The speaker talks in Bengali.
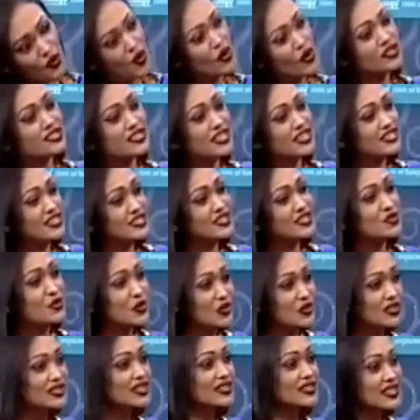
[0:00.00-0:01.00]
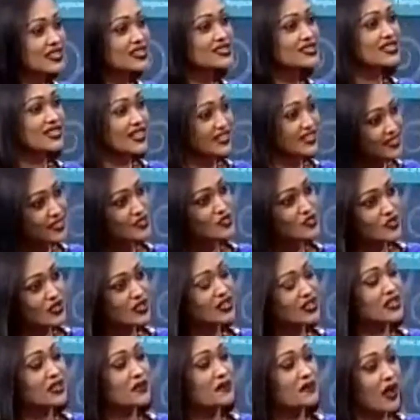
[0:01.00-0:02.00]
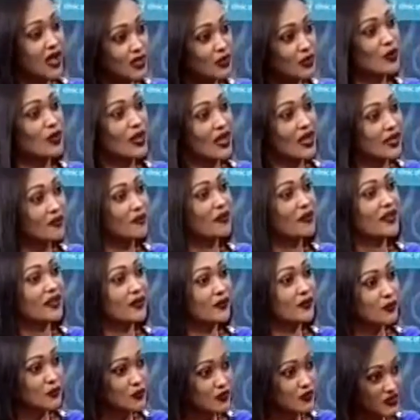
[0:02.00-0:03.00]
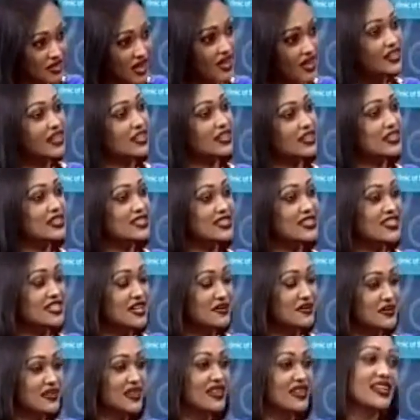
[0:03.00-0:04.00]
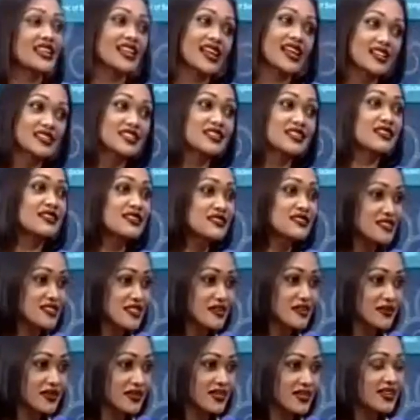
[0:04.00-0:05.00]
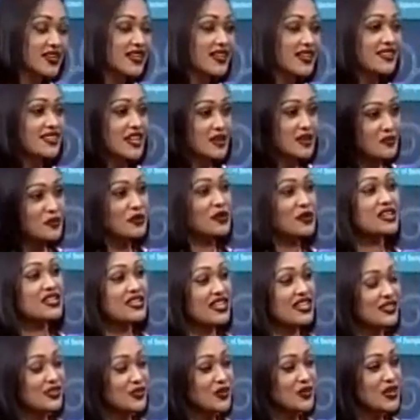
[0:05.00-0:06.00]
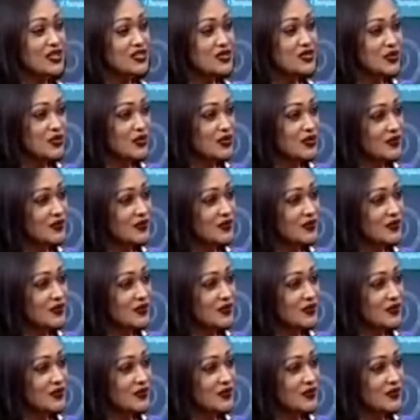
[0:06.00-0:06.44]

যদি কয়েকটা রং সাজেস্ট করে দিতেন যে তাকে আসলে কি ভালো লাগবে কোনো ডার্ক কালার এ যাবে নাকি লাইট কালার এ যাবে তার মনের